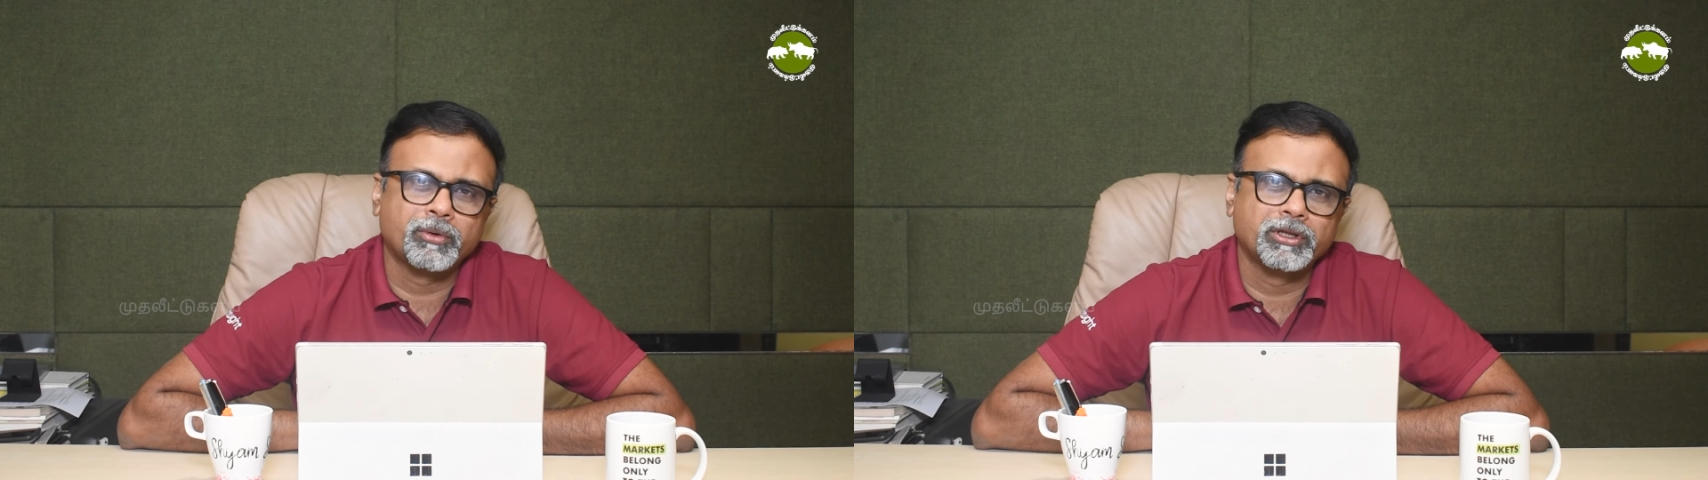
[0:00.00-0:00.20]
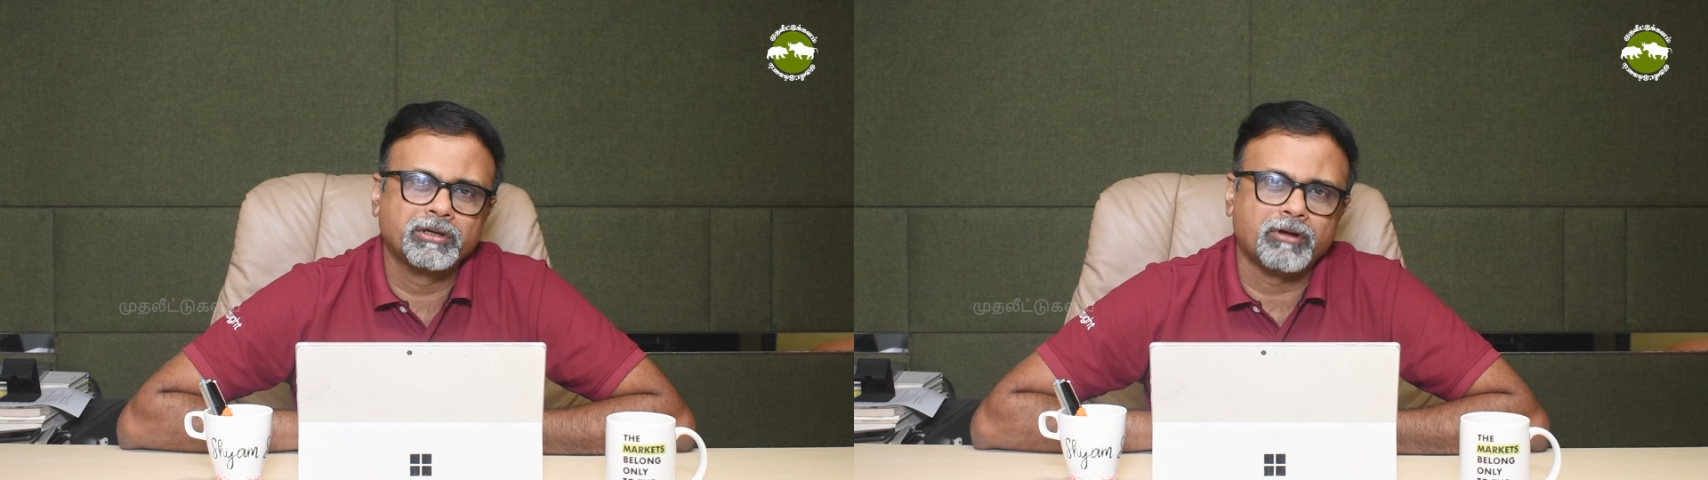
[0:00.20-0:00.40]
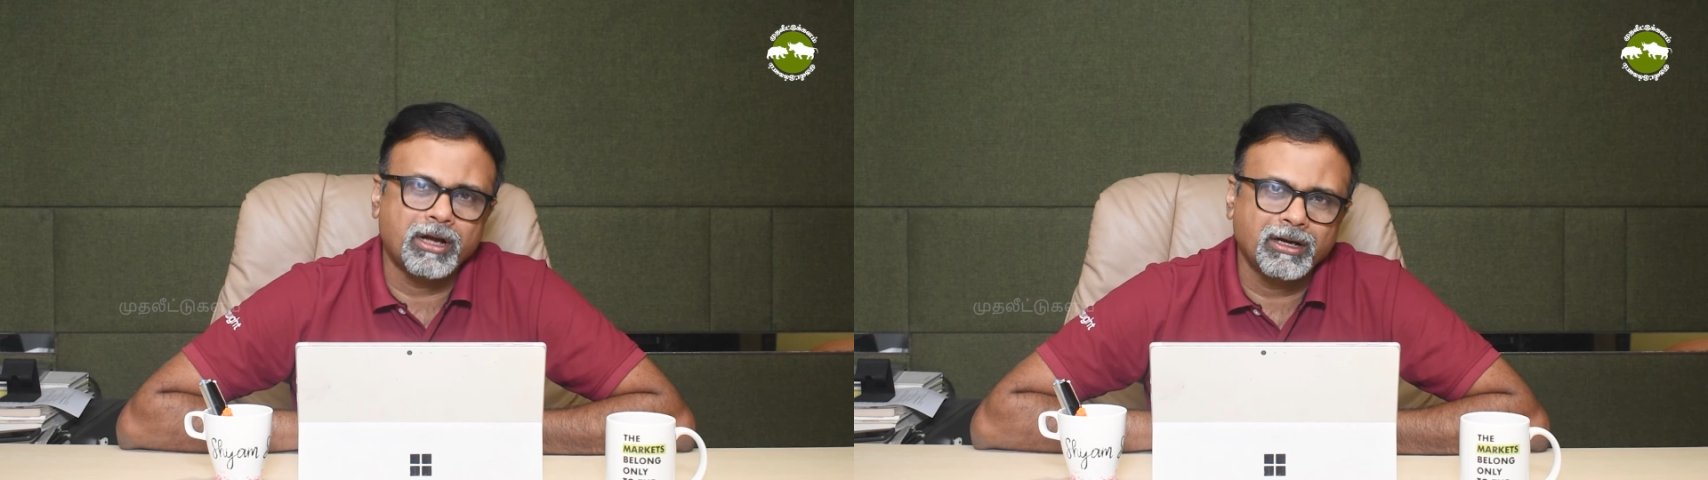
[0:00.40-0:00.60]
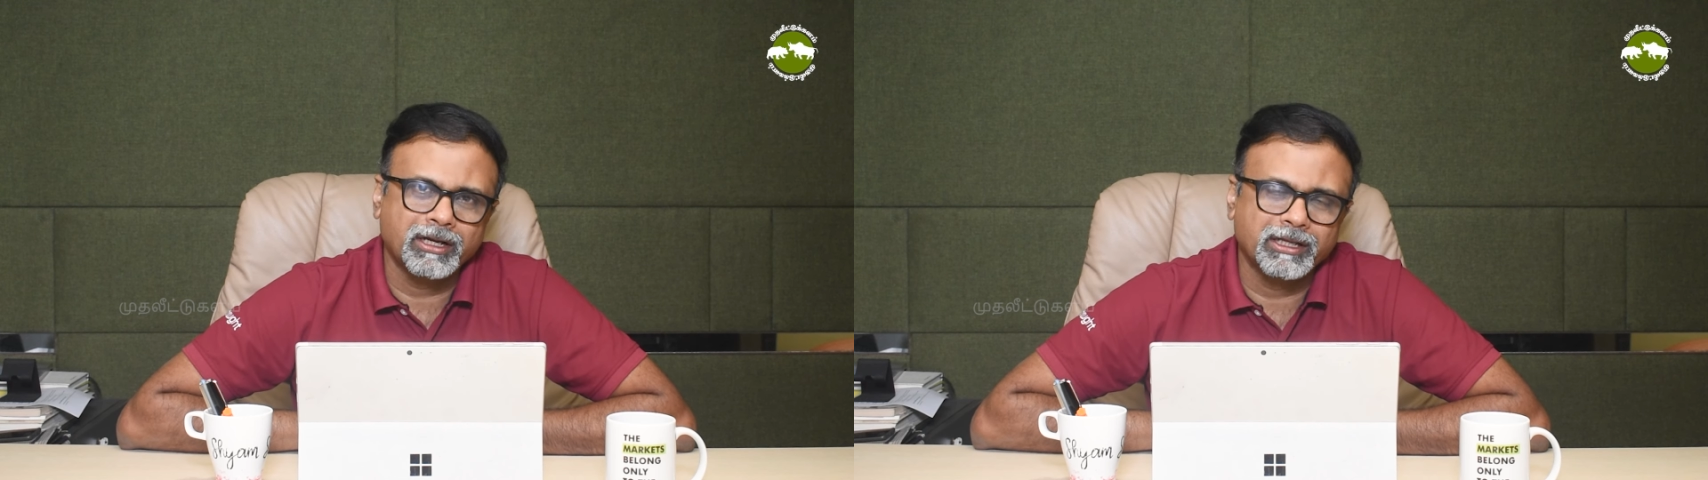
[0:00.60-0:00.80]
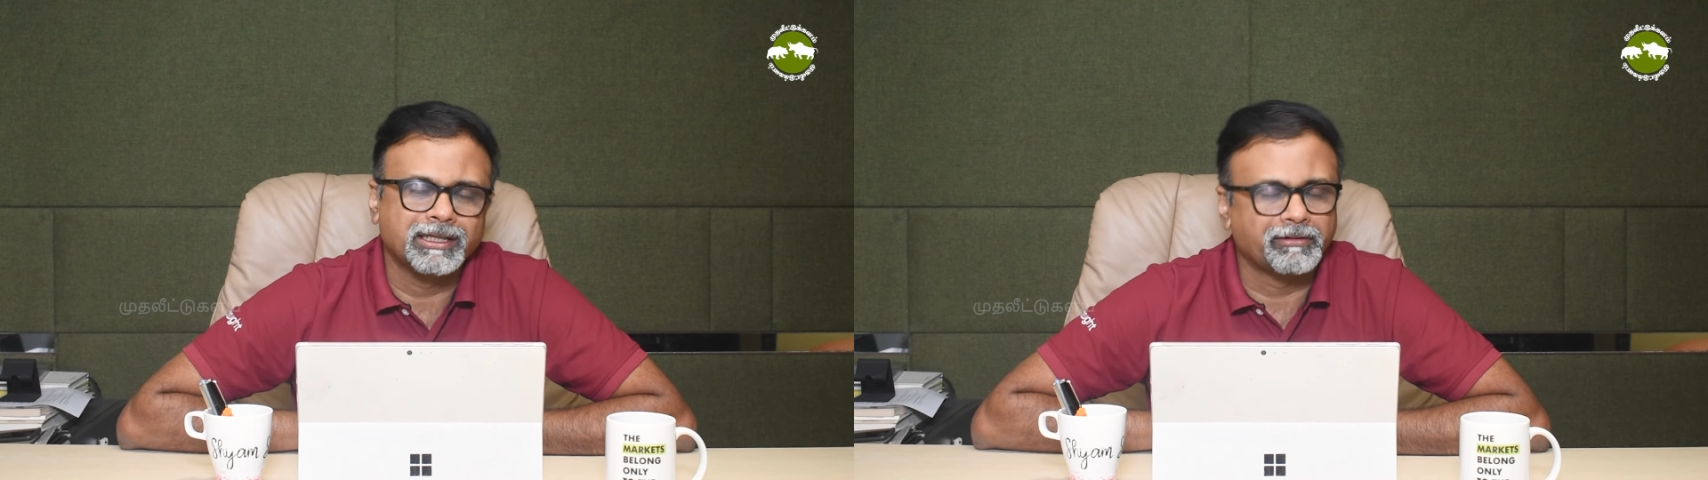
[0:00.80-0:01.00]
கொடுத்து
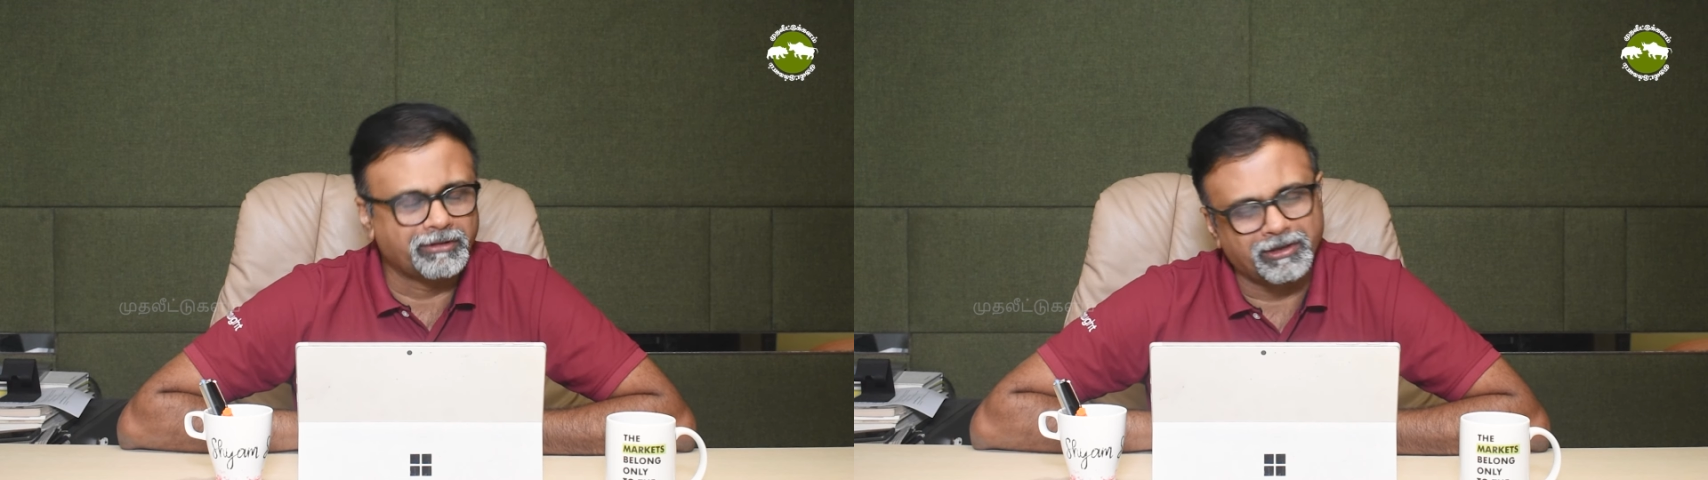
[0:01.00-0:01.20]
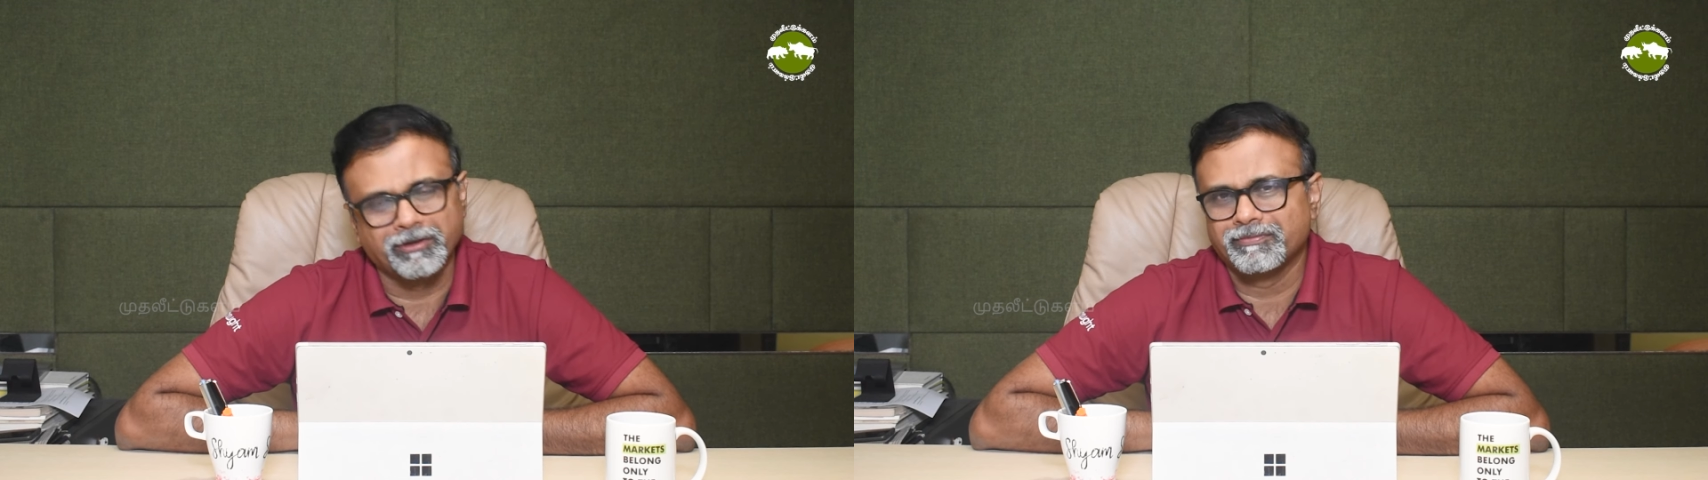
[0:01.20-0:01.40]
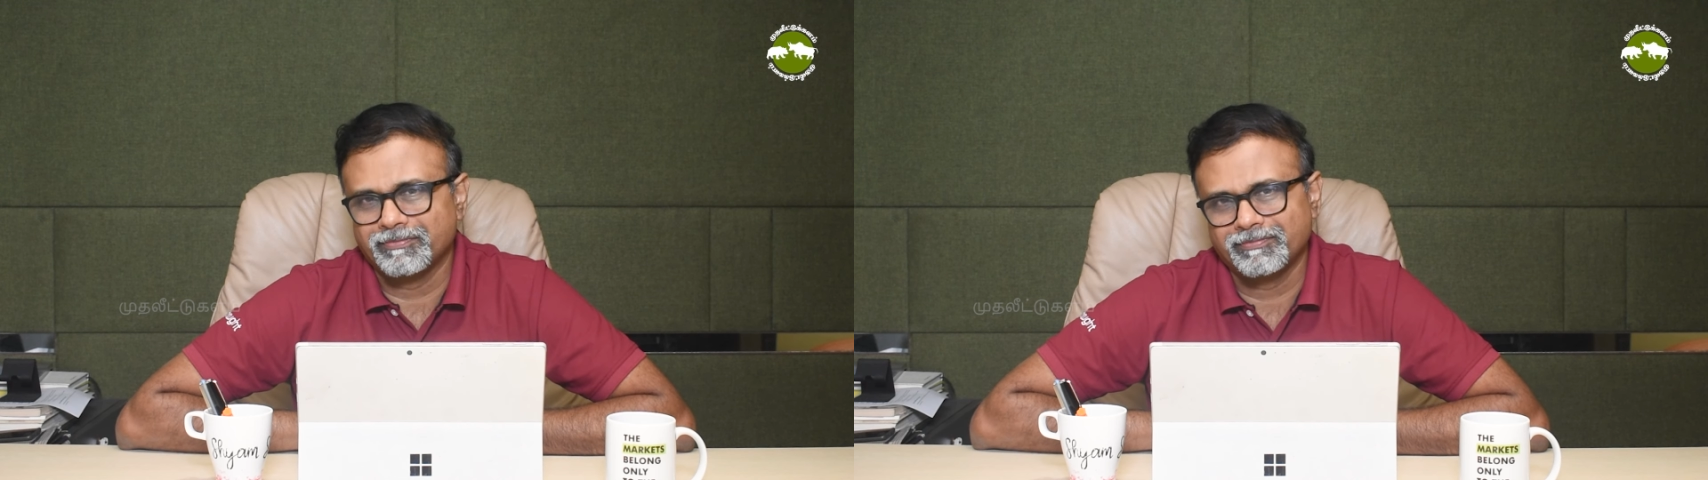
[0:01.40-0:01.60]
வாங்கிறத தவிர்க்கணும்